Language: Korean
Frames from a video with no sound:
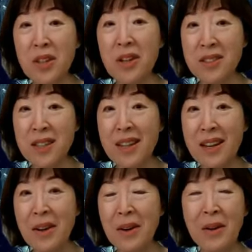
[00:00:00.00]

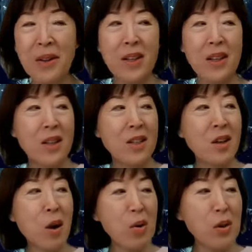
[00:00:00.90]
공연이었잖아요.
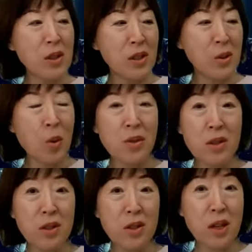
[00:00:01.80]
서울 그
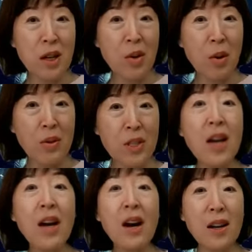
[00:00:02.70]
콘서트가
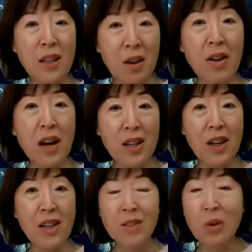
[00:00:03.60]
제가
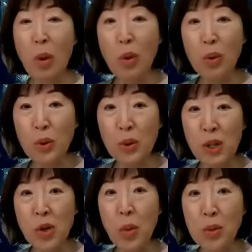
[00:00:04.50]
기억하기에는
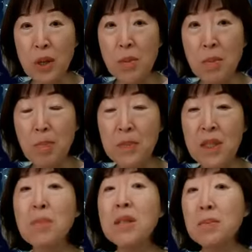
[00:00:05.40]
오후 7시
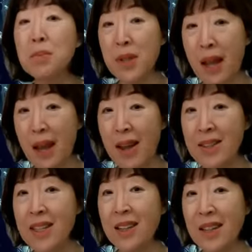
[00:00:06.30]

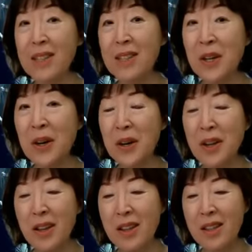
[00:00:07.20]
30분에 시작을
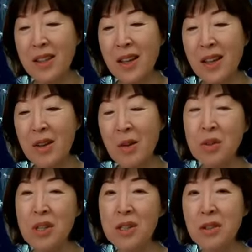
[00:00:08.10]
했죠.
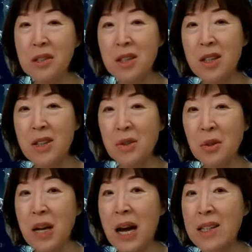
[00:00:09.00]
그때가 로체스터
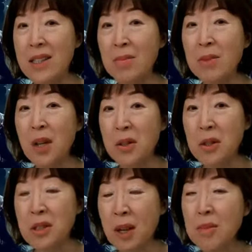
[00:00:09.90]
시간으로는
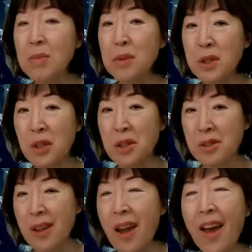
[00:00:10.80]
아침 6시
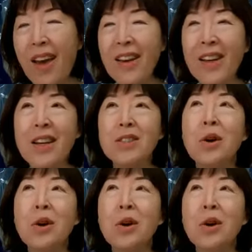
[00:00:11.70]
30분이었는데